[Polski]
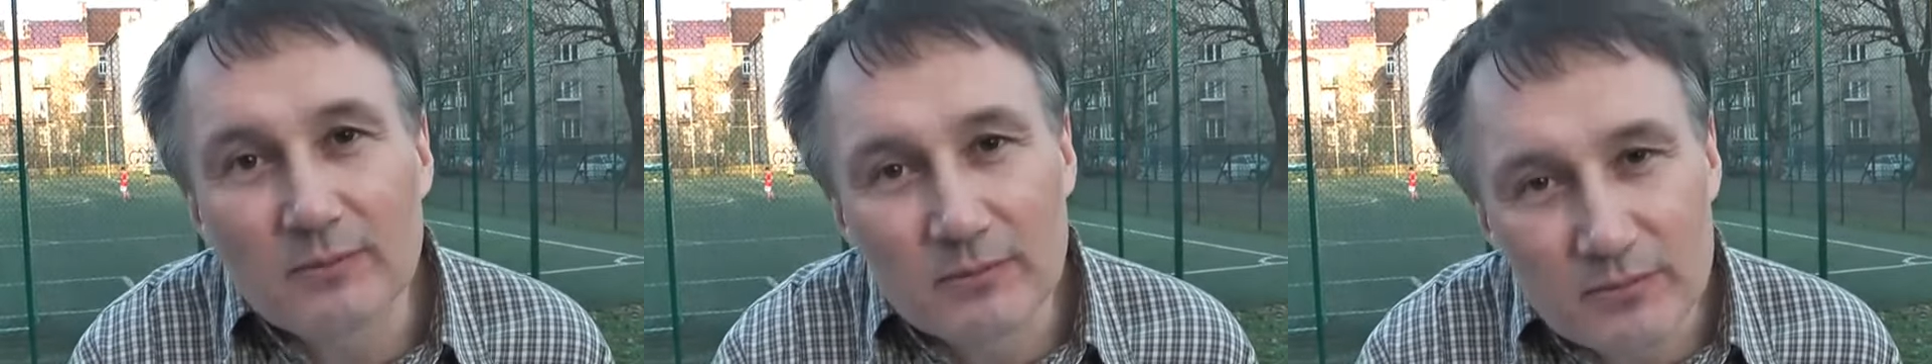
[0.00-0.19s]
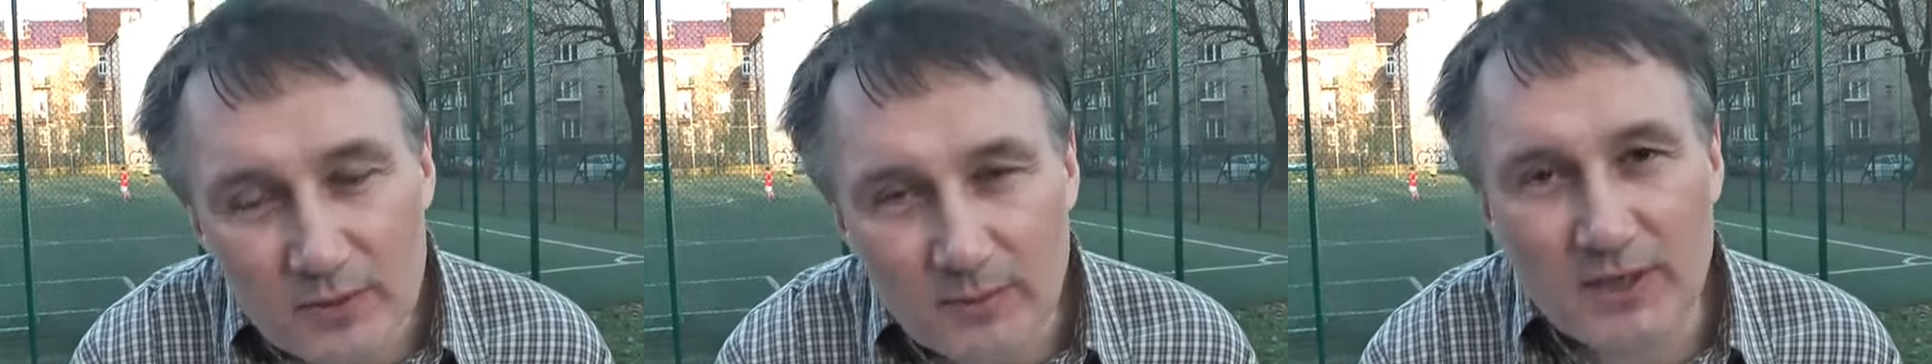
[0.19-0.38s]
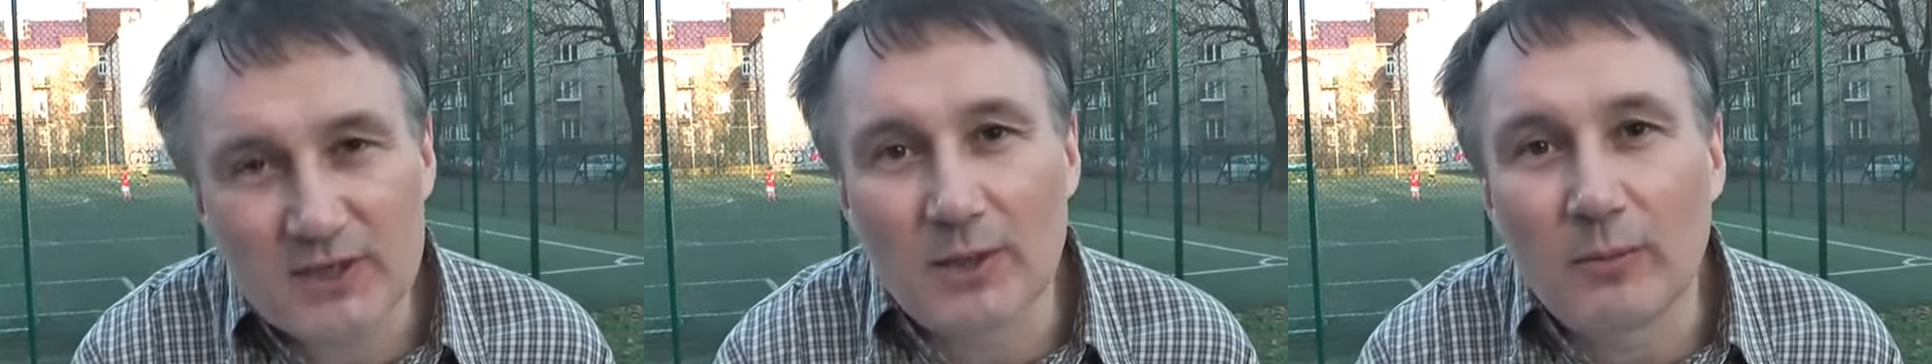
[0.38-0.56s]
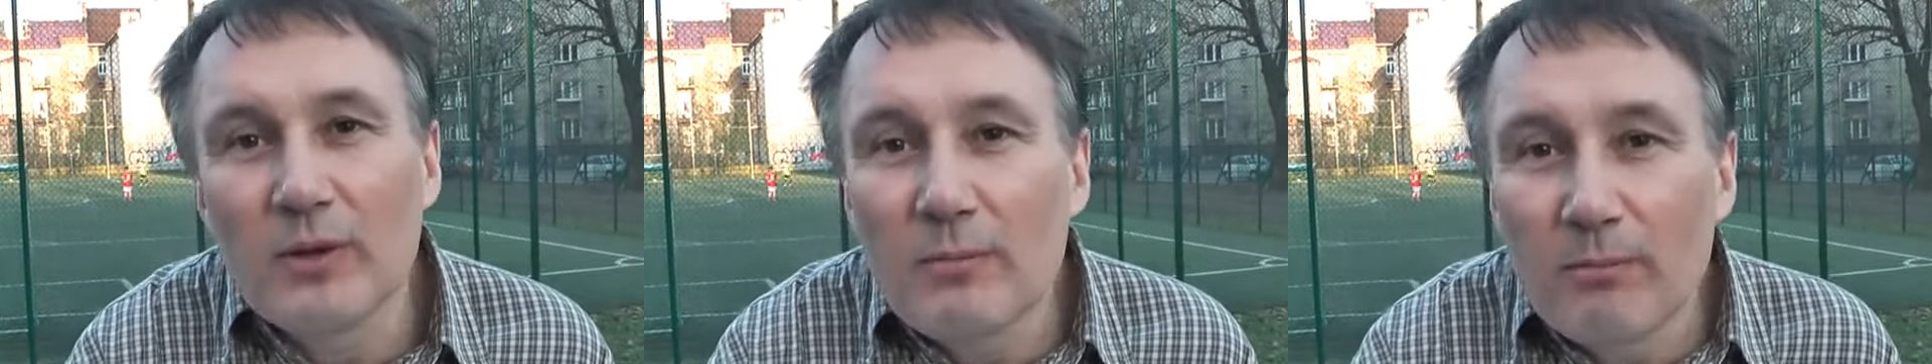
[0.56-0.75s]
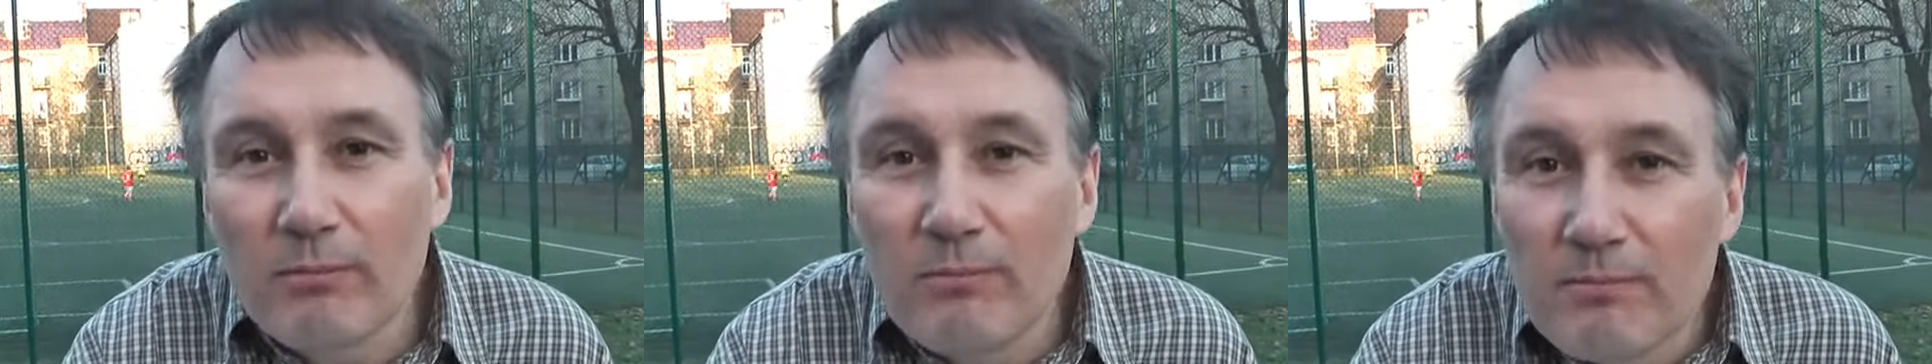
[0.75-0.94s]
przepraszam,
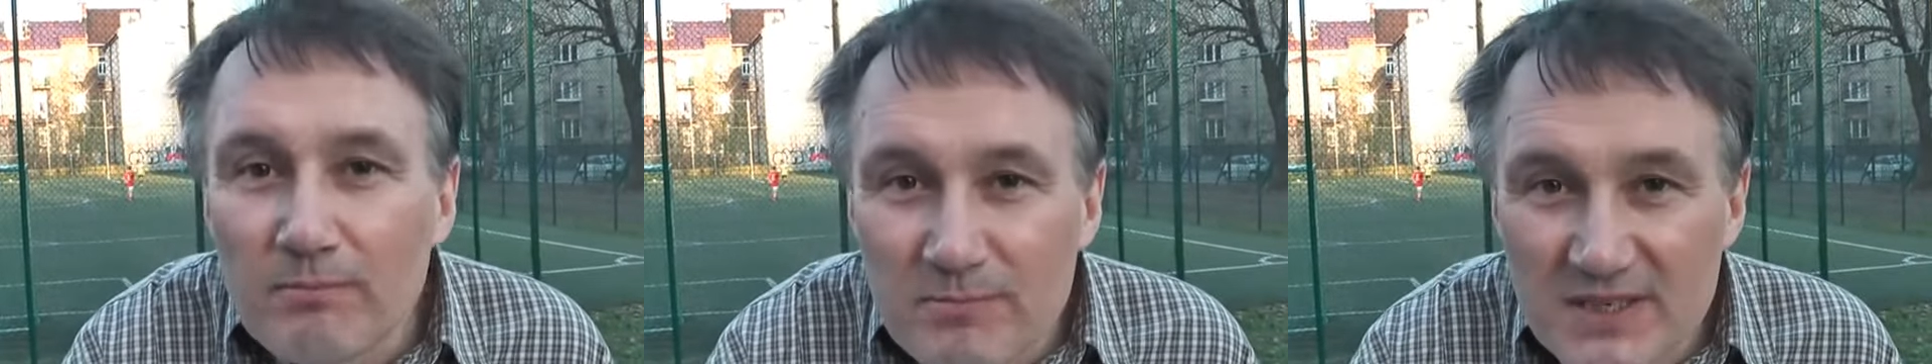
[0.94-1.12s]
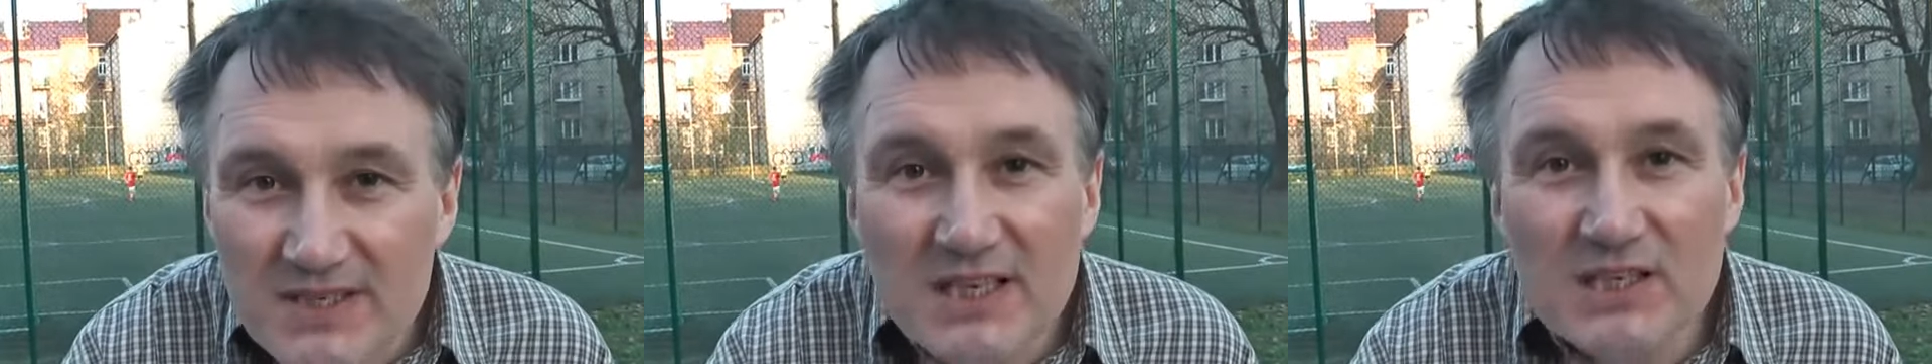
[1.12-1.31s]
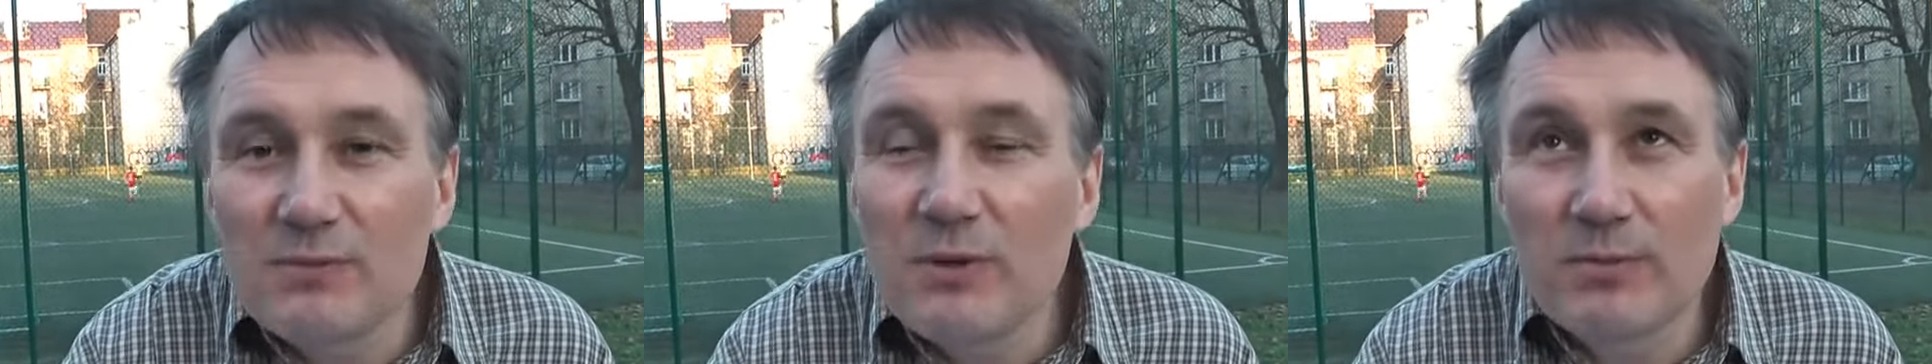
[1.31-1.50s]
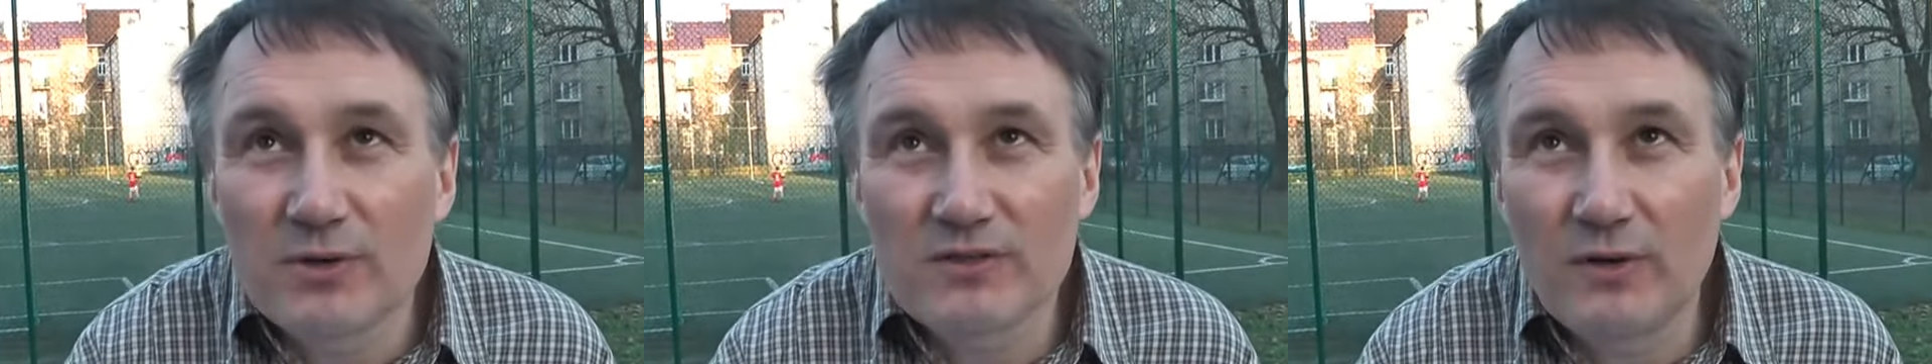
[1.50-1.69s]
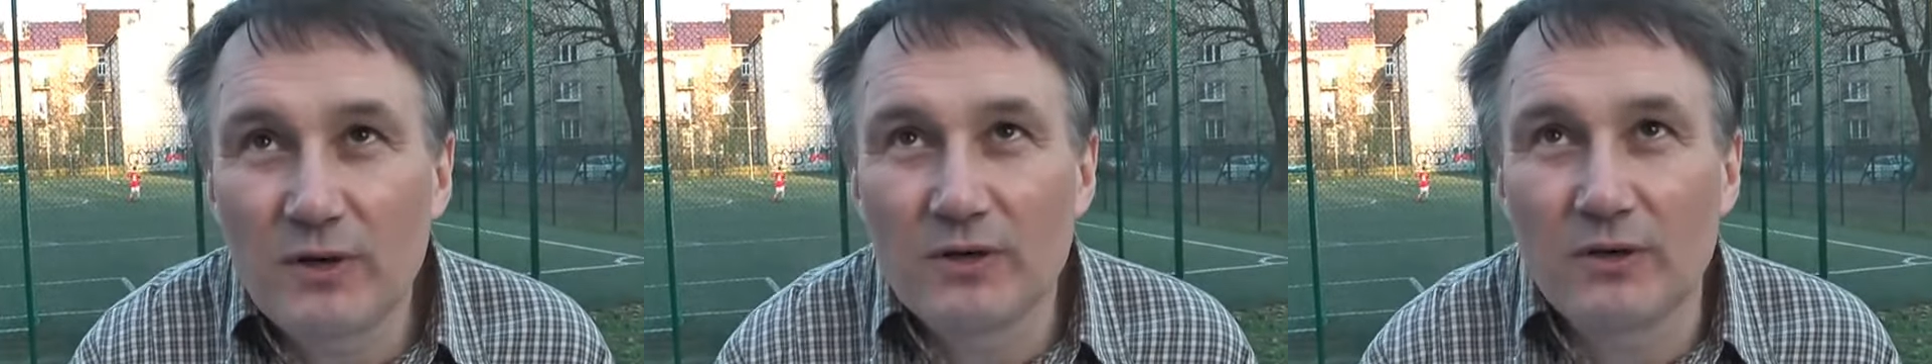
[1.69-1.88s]
pisać mi
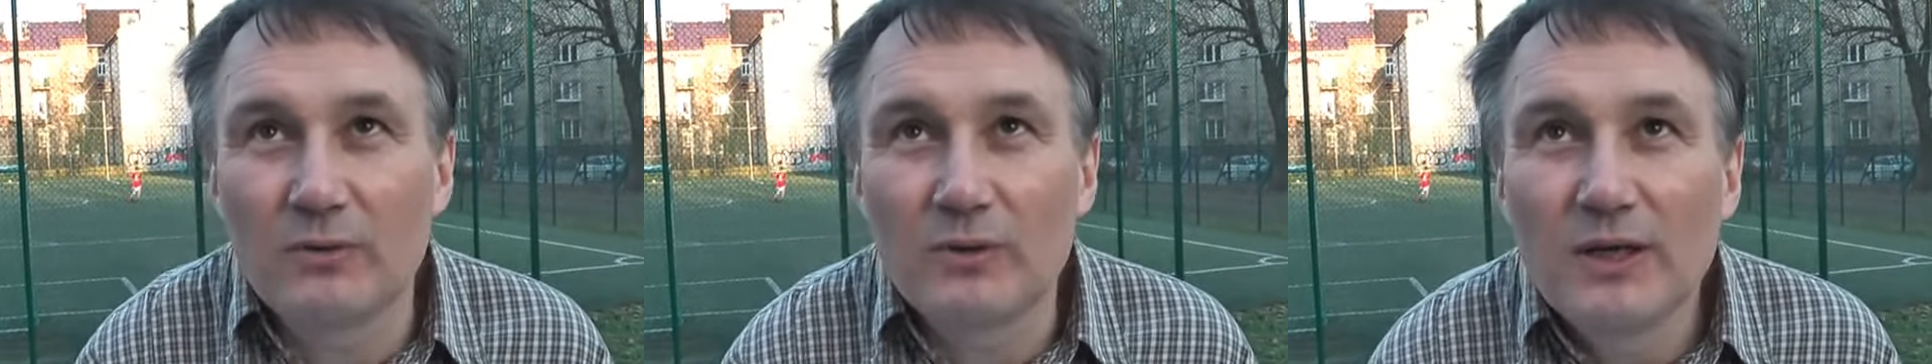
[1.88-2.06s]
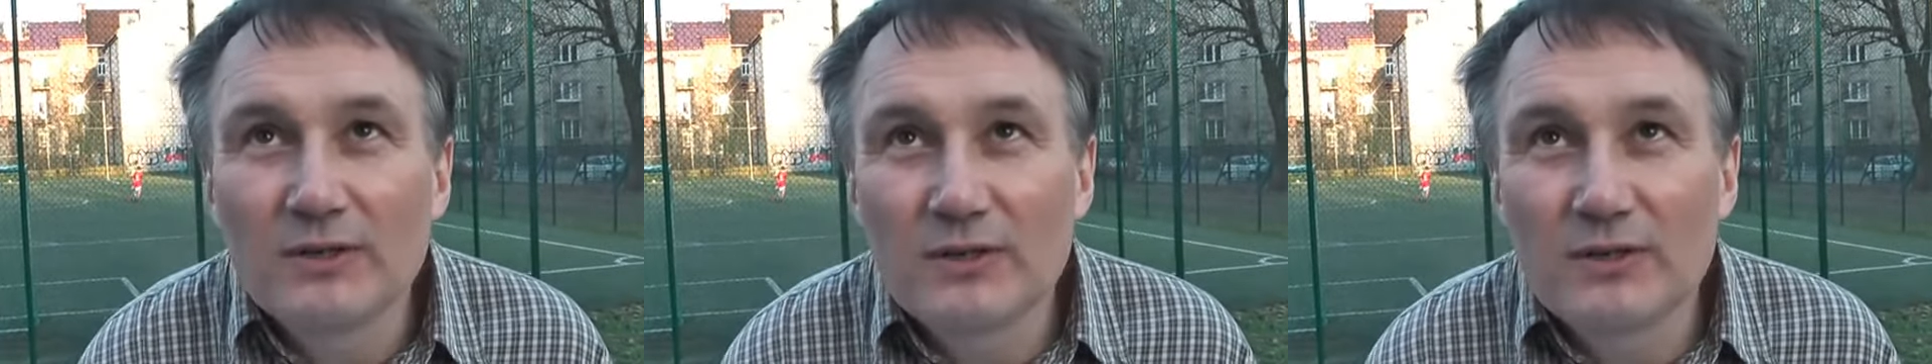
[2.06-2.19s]
pozwolą,